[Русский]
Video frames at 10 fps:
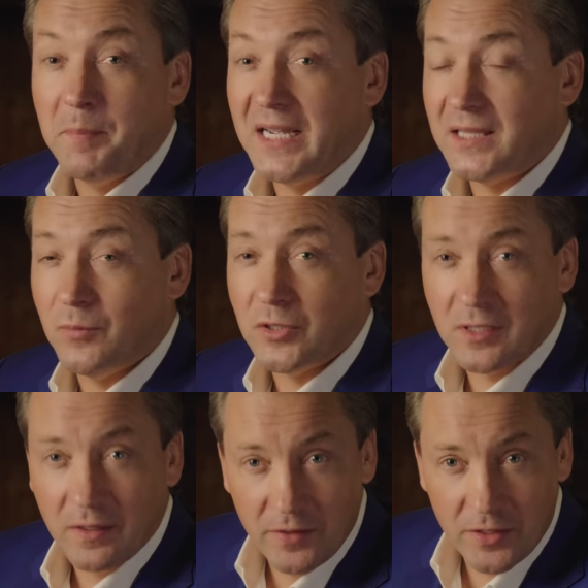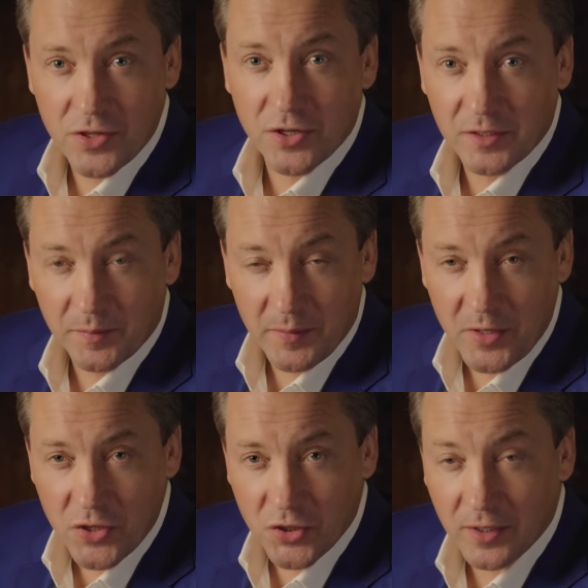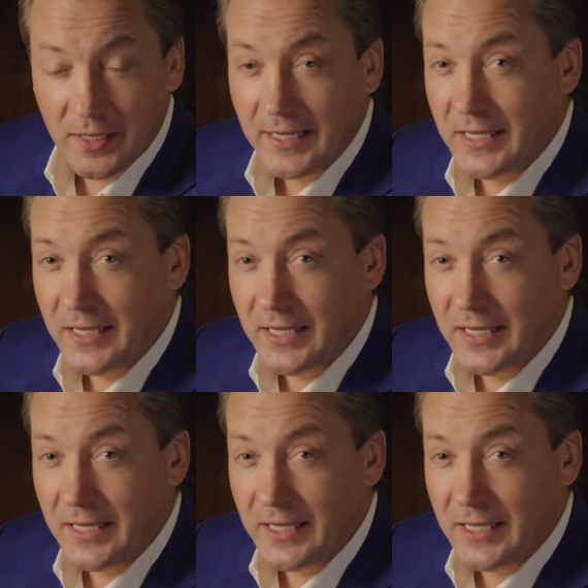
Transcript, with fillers: Поэтому откровенничайте поменьше